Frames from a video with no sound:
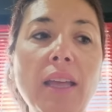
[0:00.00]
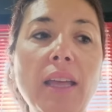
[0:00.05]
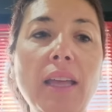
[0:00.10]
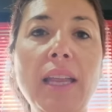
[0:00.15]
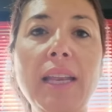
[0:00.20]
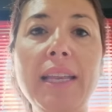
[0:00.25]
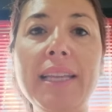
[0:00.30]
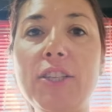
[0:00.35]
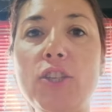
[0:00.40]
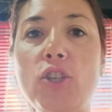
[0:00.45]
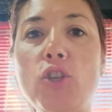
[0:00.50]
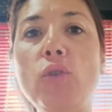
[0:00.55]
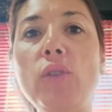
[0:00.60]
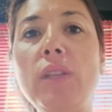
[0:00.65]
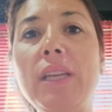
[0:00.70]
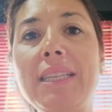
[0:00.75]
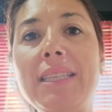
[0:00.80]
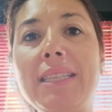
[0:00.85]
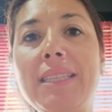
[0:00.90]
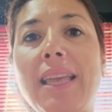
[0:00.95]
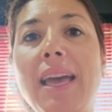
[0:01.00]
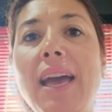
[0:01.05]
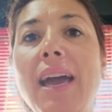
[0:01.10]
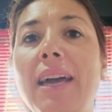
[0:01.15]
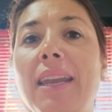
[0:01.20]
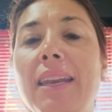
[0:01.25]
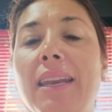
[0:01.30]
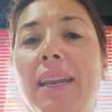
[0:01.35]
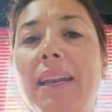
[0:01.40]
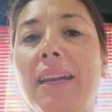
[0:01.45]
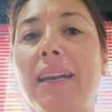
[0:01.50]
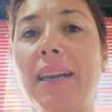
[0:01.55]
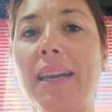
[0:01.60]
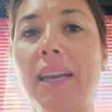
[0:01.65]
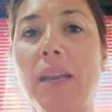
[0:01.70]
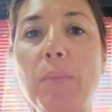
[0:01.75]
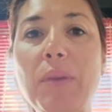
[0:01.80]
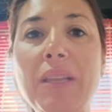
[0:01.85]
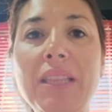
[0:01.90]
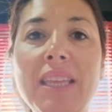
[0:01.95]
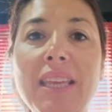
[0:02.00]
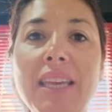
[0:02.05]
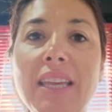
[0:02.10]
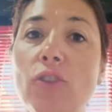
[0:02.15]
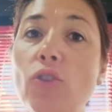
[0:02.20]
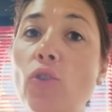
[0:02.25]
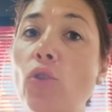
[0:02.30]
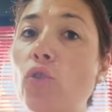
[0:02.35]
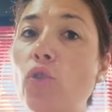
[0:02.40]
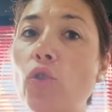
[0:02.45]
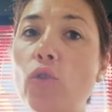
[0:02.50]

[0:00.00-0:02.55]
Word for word: El hecho de estar repitiendo